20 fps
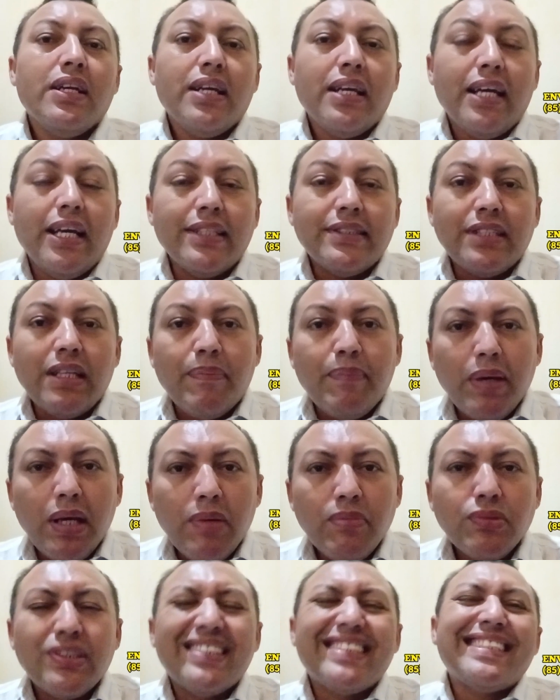
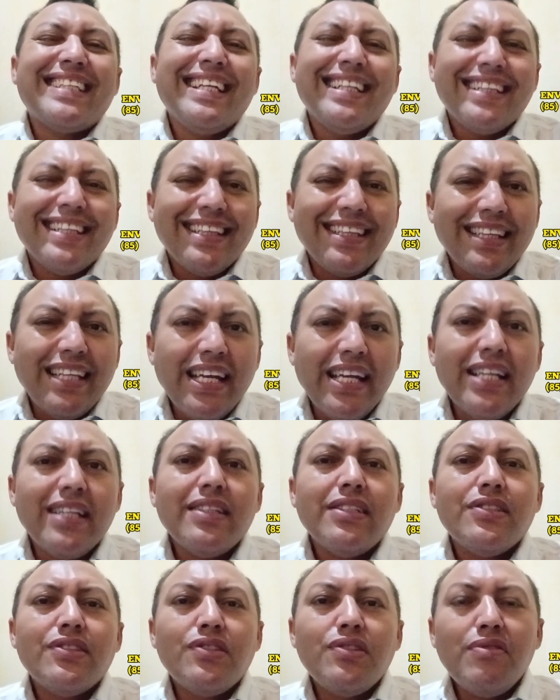Recebemos
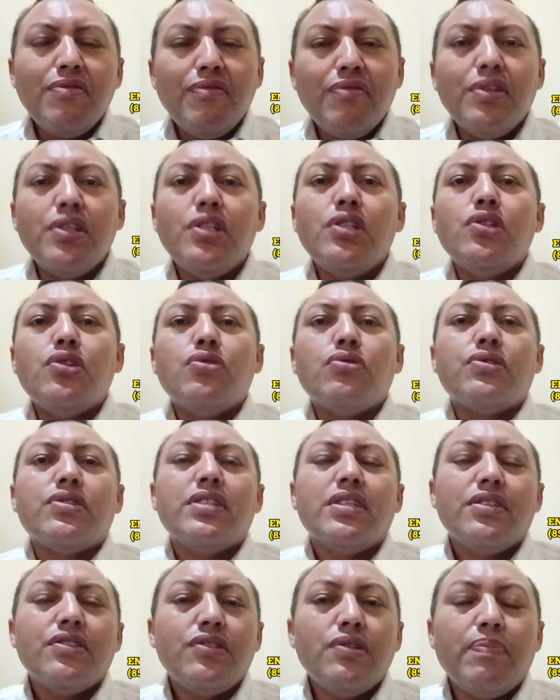centenas de
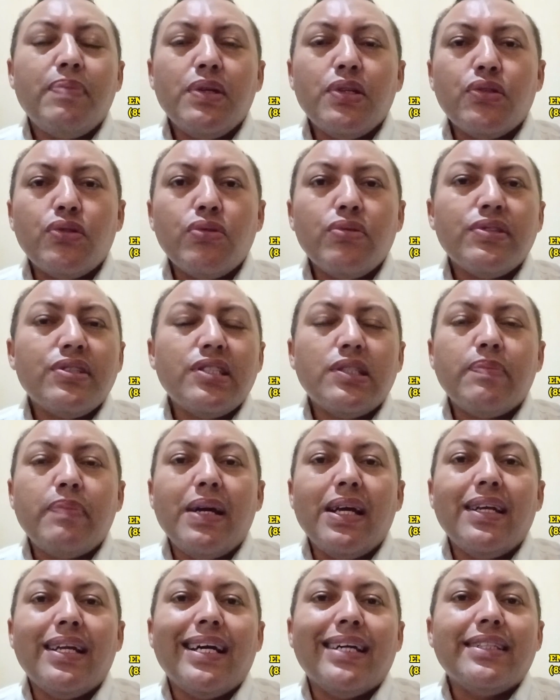vídeos de pessoas
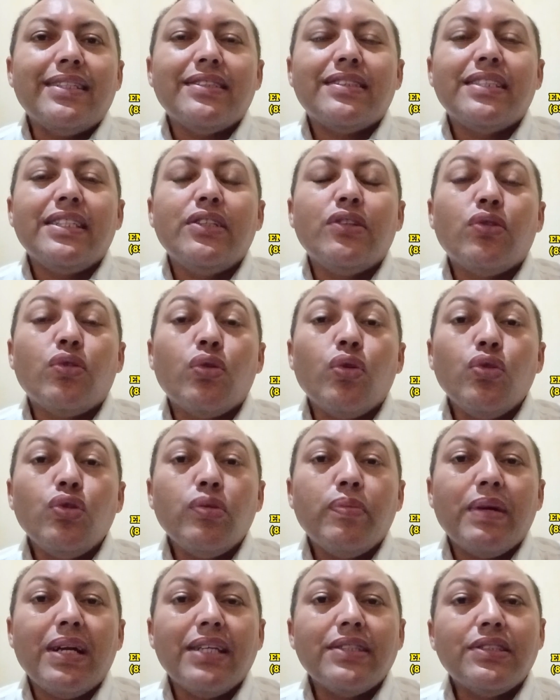espalhadas em todo
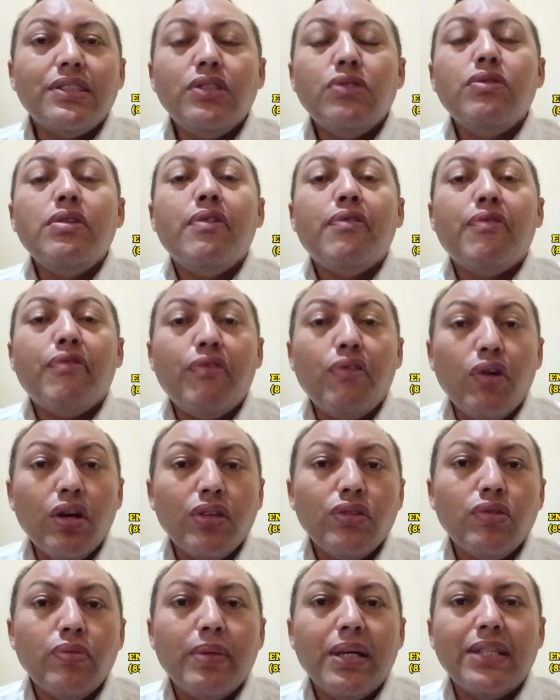o Brasil e fora
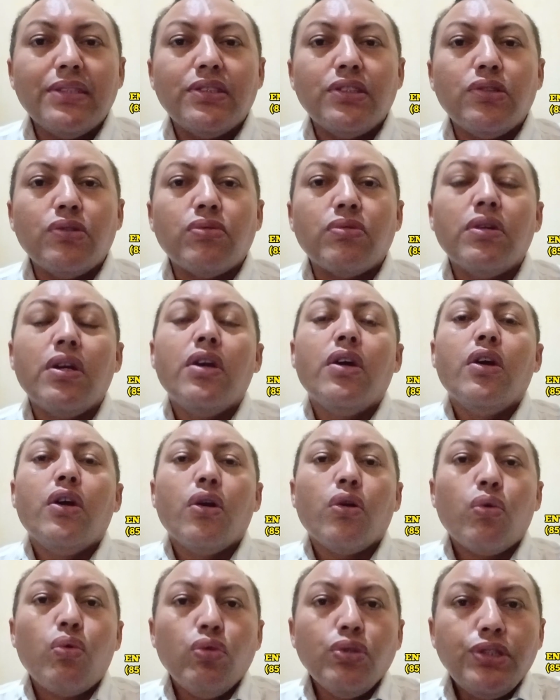do Brasil.
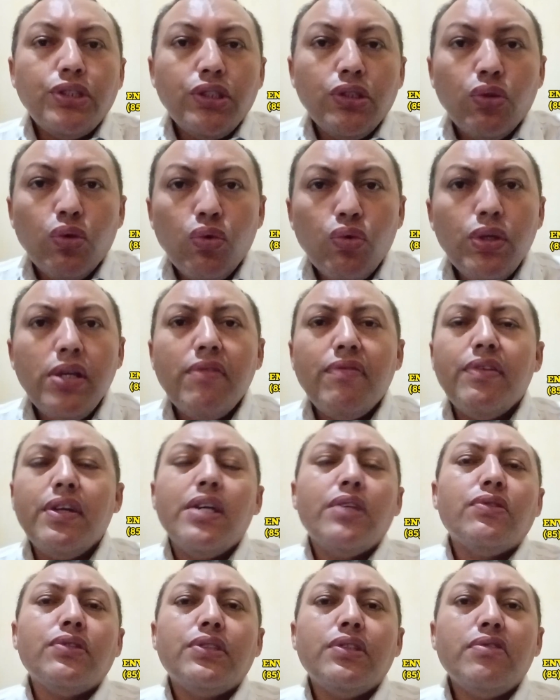Continue
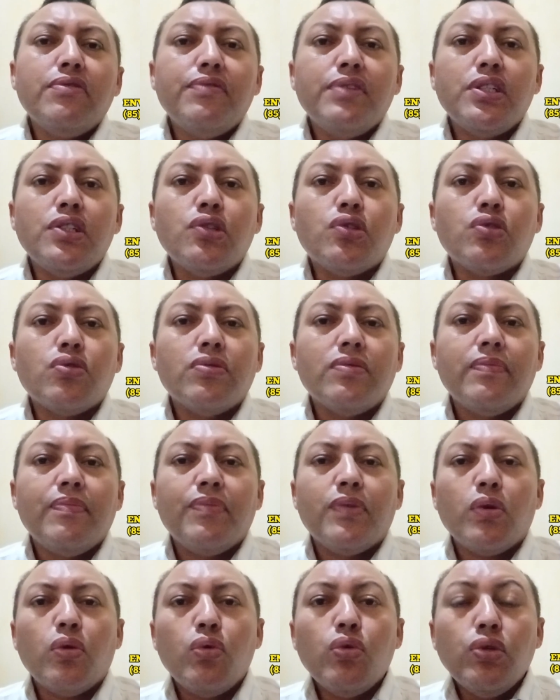enviando seu vídeo.
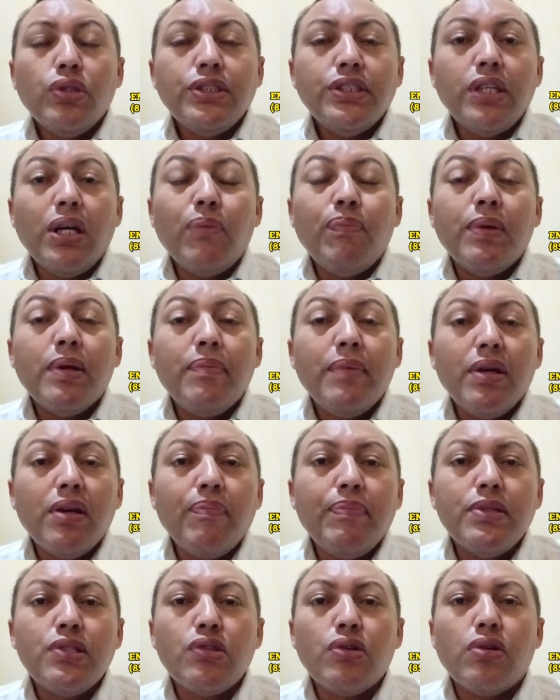Hoje é o primeiro
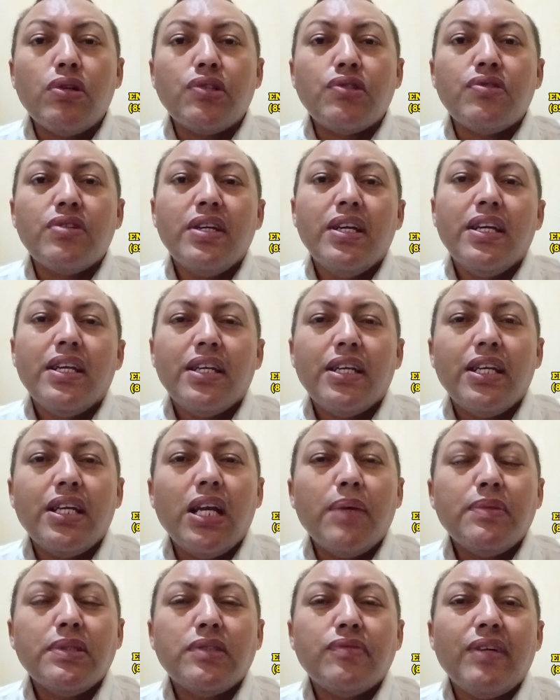episódio.
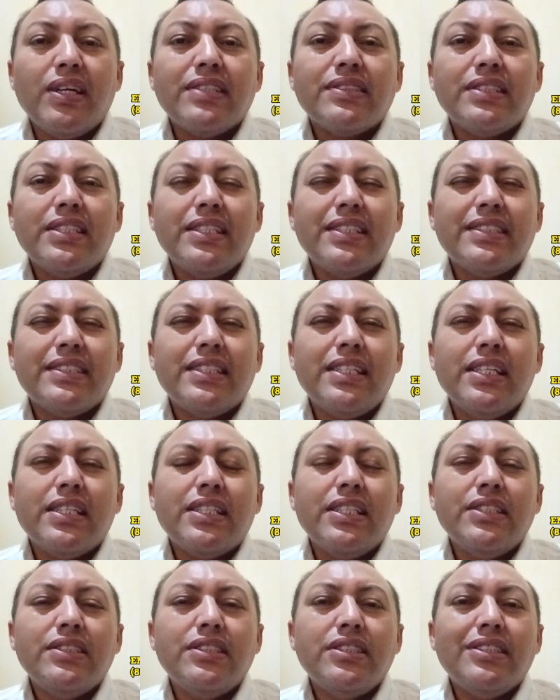Iremos fazer
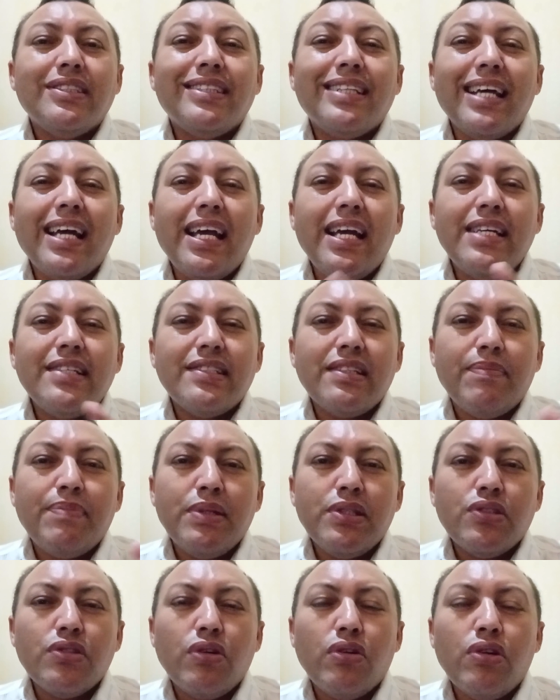cerca de 10
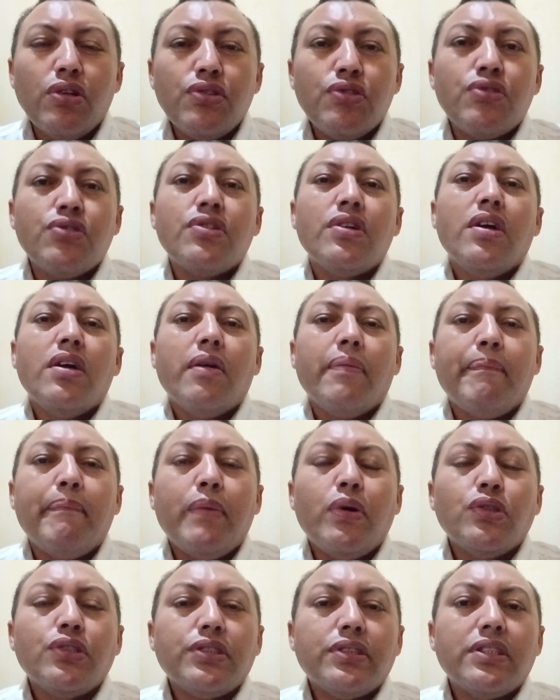episódios
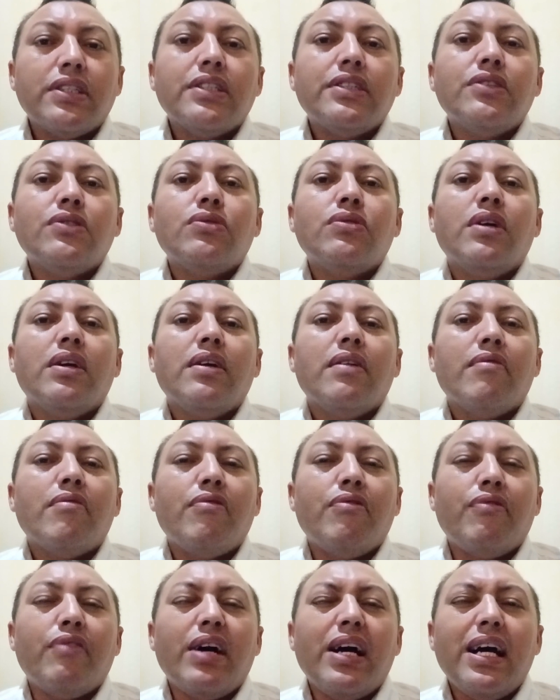mostrando
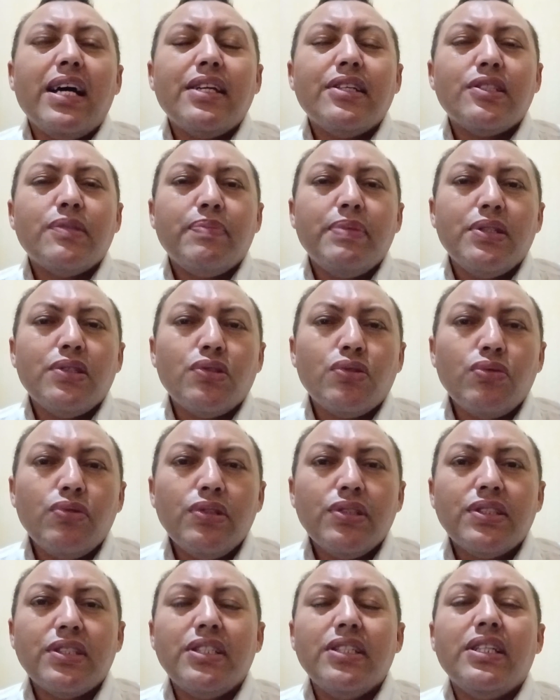várias
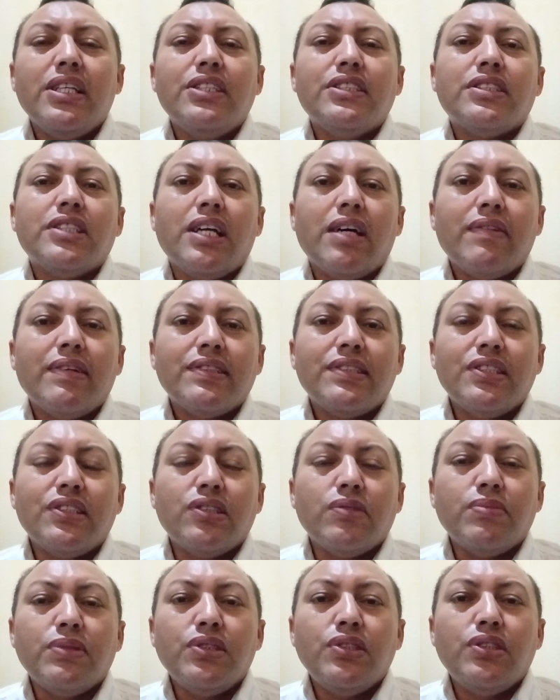pessoas que deixaram as
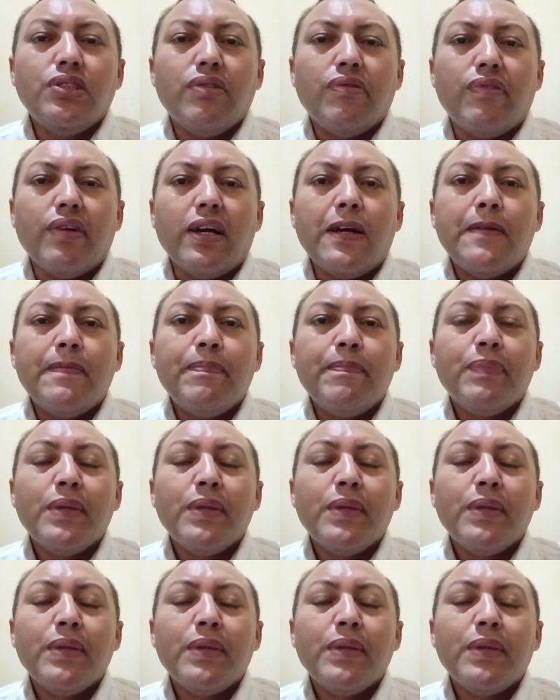testemunhas de Jeová.